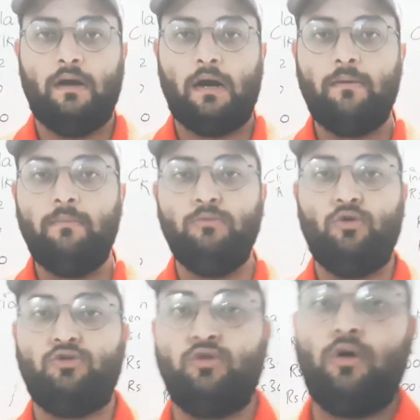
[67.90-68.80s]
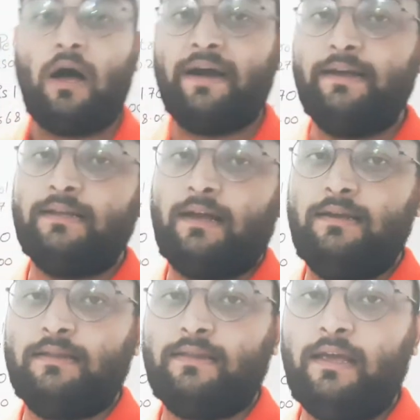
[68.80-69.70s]
अब हम दोस्तों आगे जान
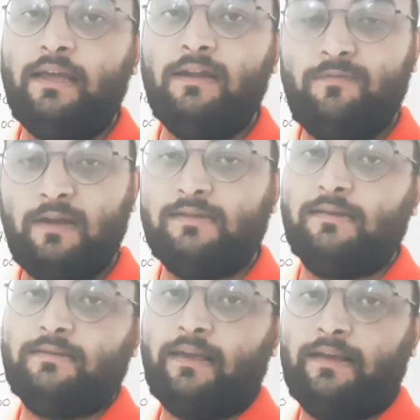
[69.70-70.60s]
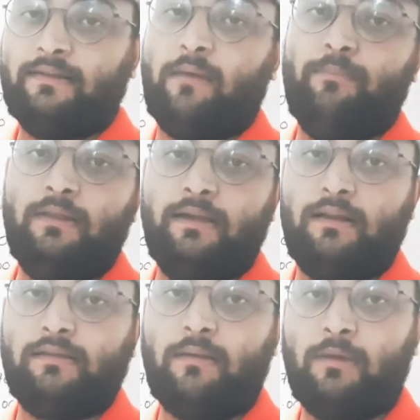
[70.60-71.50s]
लेते हैं इन्फ्लेशन के एग्जाम्पल दे
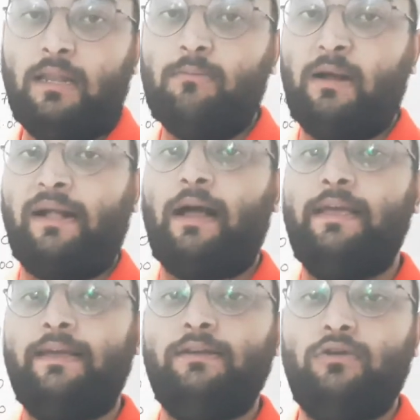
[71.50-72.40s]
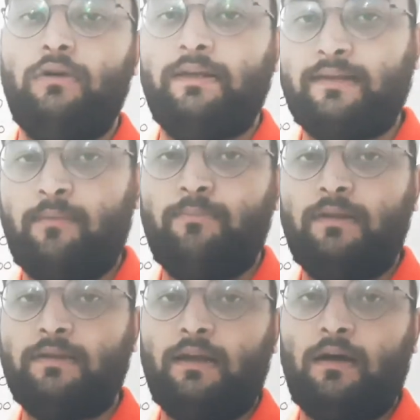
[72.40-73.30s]
लेते हैं मतलब महंगाई के जो
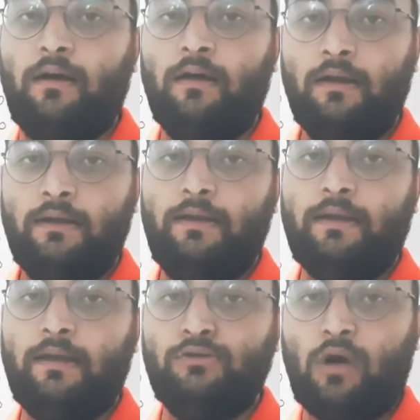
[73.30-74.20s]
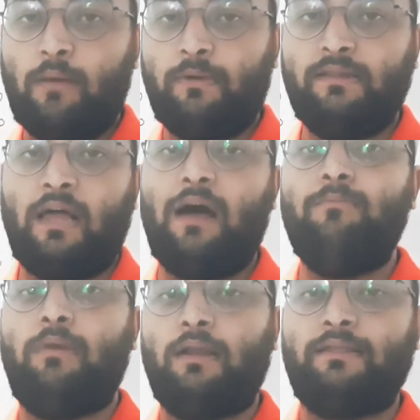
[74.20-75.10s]
एग्जाम्पल्स हैं ना ठीक है जो आपके
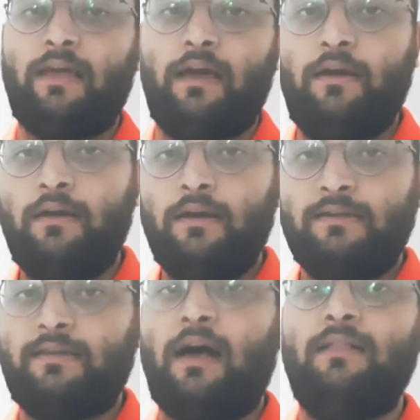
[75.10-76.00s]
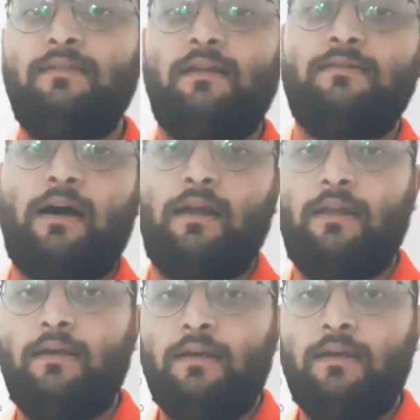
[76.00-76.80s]
दाम बढ़ते हैं साल दर साल